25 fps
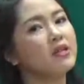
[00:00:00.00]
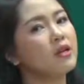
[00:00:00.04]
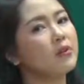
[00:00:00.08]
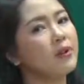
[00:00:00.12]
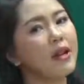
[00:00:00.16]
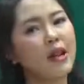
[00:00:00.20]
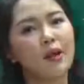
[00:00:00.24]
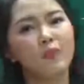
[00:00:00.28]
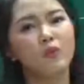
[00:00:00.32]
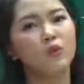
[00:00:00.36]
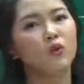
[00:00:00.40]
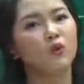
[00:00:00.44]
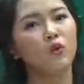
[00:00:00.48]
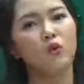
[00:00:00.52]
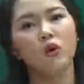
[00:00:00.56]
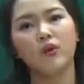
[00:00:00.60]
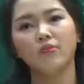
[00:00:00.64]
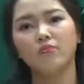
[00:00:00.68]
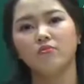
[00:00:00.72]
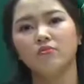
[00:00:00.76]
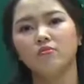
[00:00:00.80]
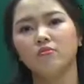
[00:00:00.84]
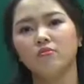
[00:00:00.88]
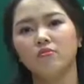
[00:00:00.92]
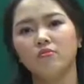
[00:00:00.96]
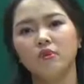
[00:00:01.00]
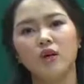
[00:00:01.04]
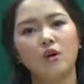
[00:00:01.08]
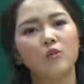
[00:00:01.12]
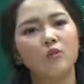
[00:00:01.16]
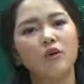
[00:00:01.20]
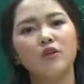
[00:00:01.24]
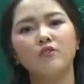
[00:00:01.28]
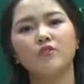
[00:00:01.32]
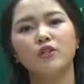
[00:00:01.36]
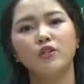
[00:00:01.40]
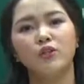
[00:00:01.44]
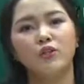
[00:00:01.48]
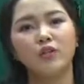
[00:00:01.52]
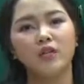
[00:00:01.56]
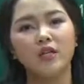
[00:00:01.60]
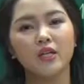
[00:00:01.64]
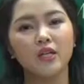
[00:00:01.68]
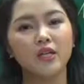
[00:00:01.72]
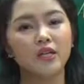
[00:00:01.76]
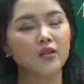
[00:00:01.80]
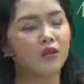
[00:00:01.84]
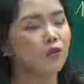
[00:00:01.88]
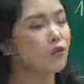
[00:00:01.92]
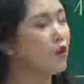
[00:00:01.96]
các bạn làm được luôn không cần phải suy
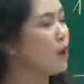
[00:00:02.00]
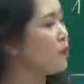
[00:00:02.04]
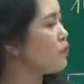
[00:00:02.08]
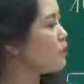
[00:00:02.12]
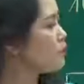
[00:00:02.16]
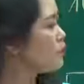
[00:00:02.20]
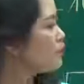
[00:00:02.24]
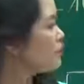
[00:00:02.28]
nghĩ đúng không